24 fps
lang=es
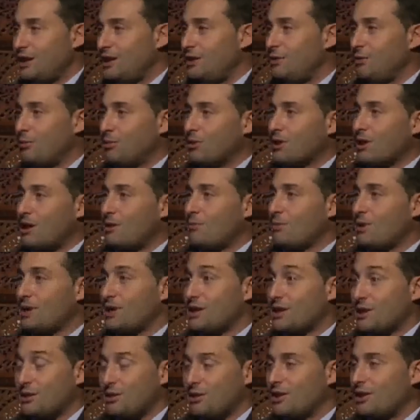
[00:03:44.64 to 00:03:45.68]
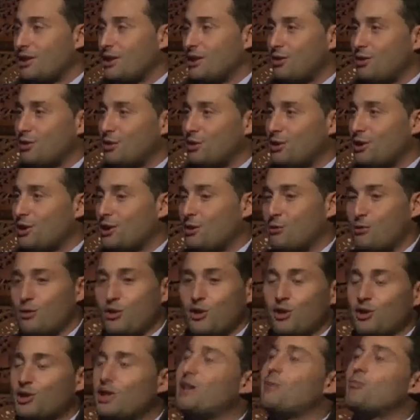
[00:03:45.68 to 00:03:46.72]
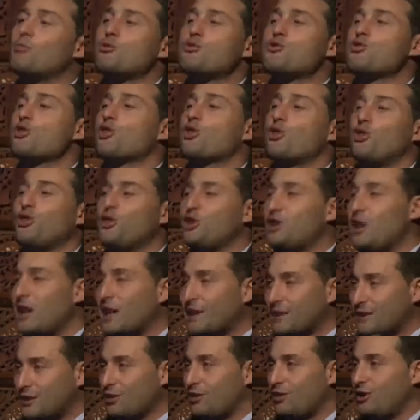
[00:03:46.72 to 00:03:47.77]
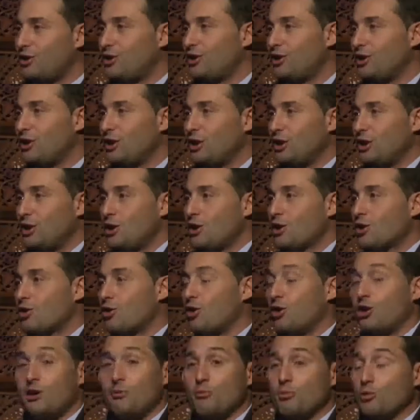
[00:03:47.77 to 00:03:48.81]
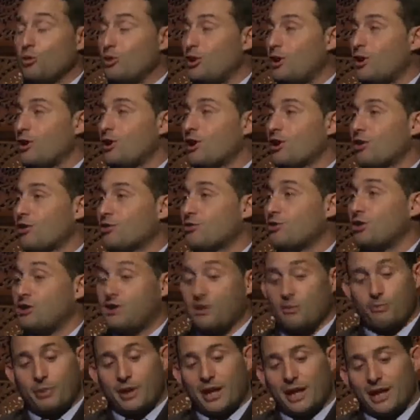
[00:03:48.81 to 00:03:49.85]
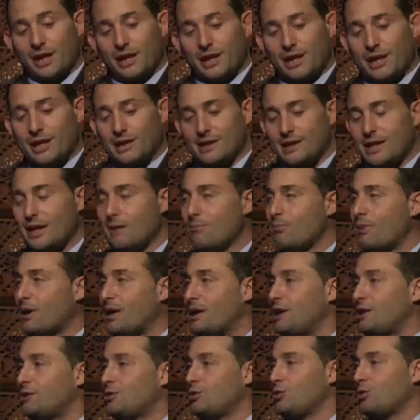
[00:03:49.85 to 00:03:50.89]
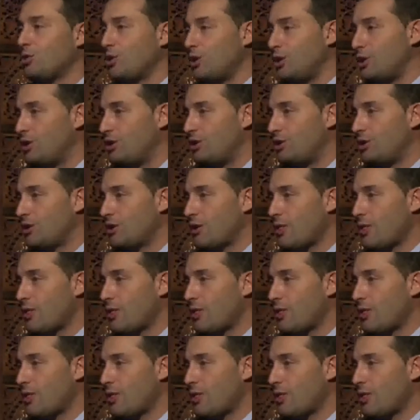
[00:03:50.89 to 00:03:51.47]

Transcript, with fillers: Y realmente eh, uno no tiene mucho contacto claro. con el mundo de los negocios y se pierde la etapa del estudio.